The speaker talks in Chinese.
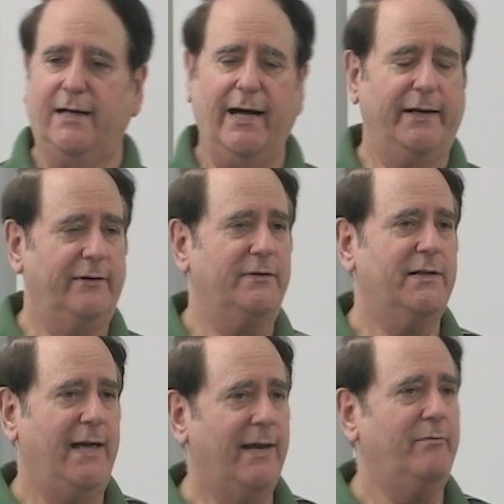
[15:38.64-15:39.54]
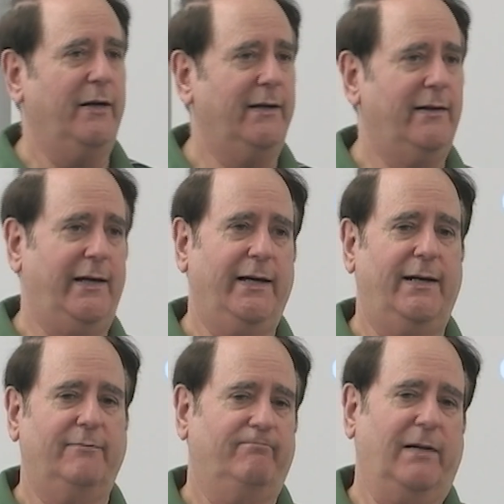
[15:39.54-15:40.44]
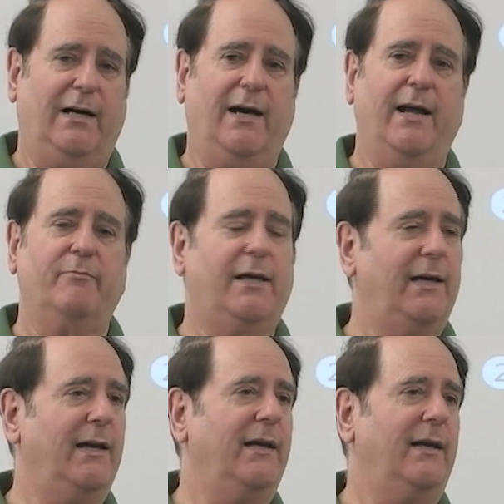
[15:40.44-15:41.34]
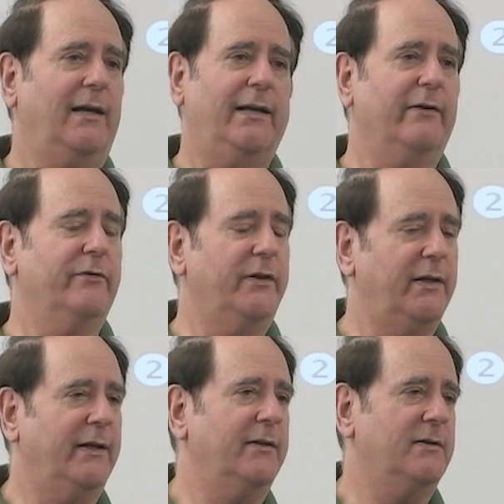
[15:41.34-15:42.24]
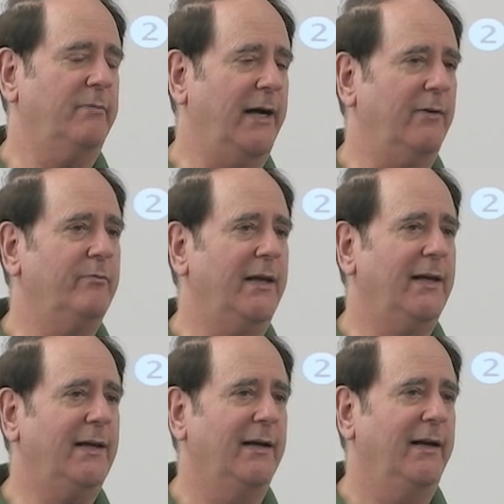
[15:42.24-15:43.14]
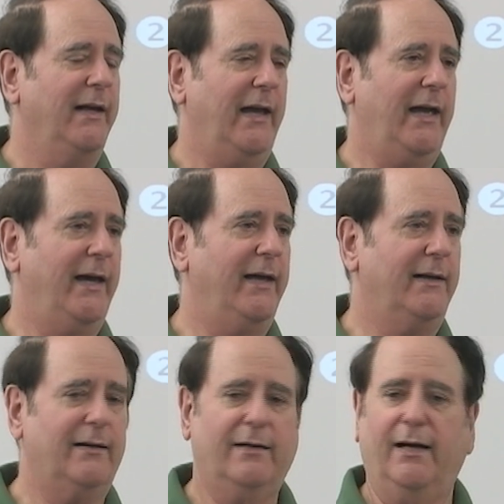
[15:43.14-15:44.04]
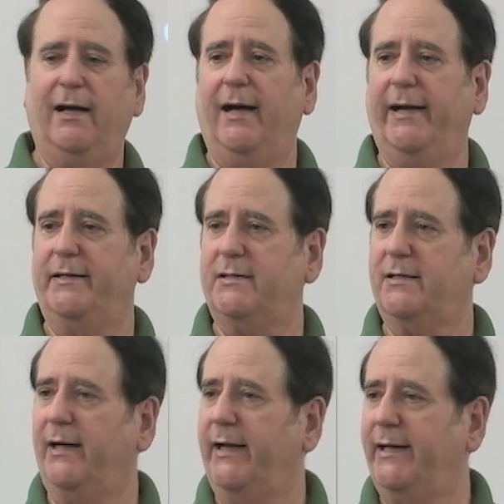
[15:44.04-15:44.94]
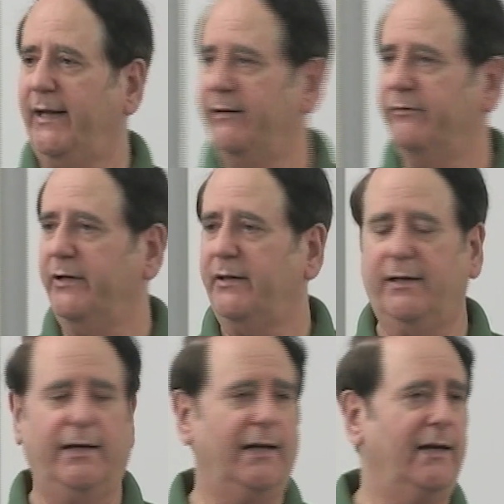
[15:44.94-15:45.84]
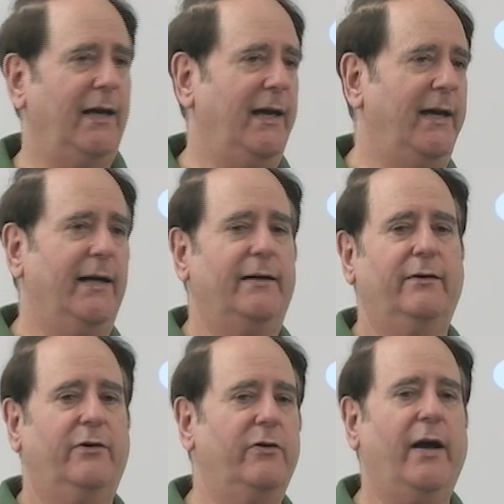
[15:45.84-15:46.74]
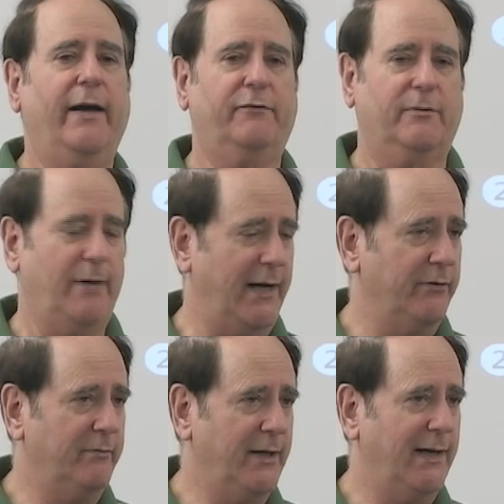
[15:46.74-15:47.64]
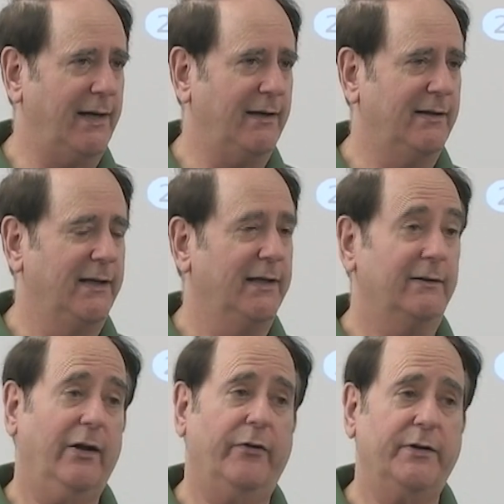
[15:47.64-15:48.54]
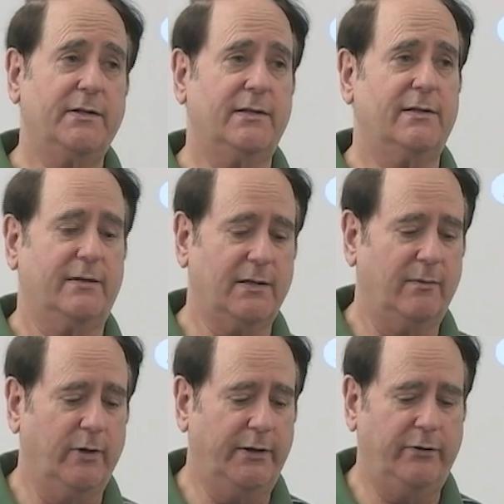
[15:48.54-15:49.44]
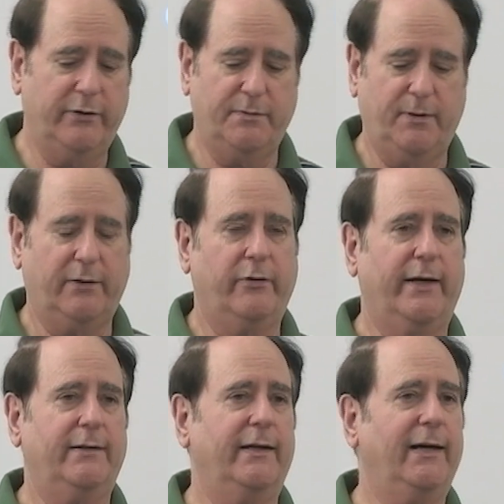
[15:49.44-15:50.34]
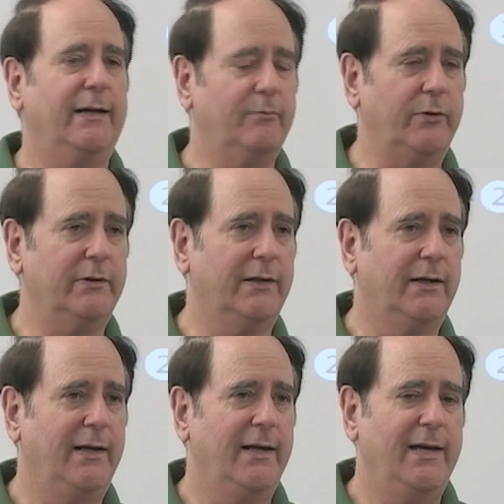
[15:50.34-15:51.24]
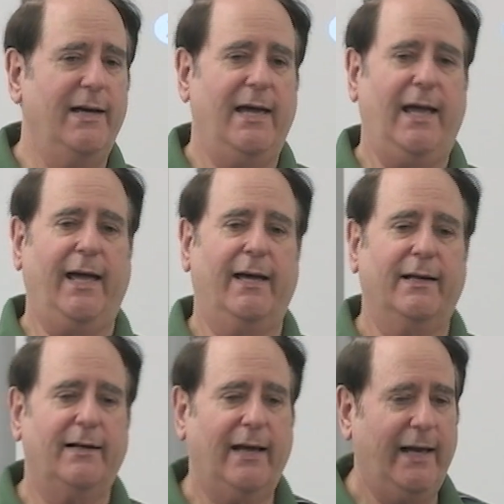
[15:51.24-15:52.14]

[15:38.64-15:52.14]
去宣告说：“我是王，我就是世界的中心，我决定所有的事情，你们要向我下拜。”不，这里的表达是很谦卑的，并且。